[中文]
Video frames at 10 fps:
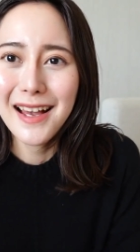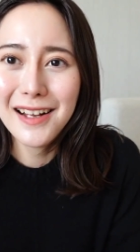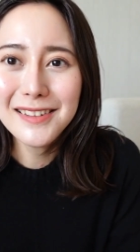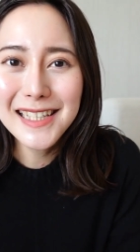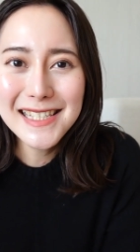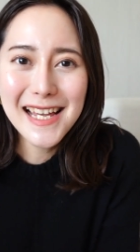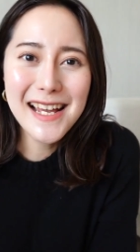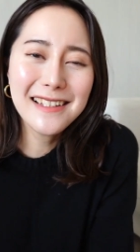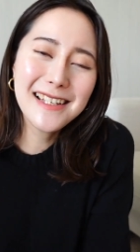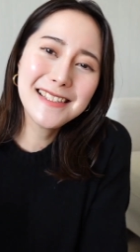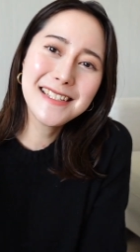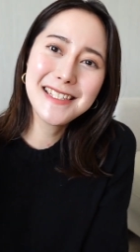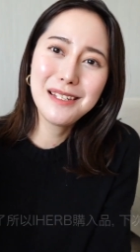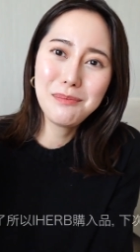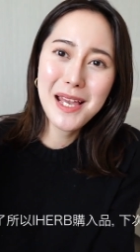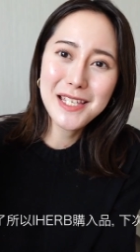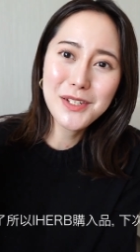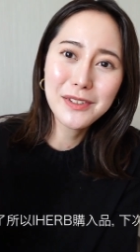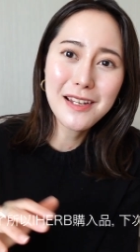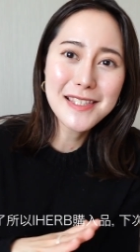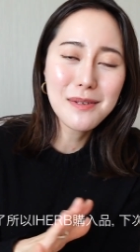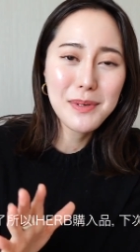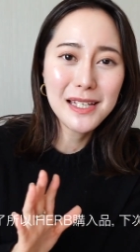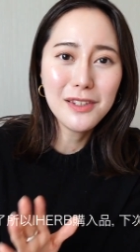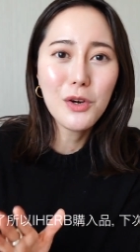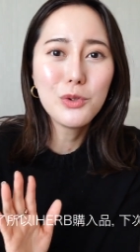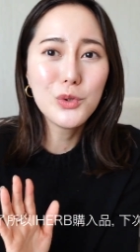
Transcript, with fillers: 好了，大家，那这次影片就到这边喽。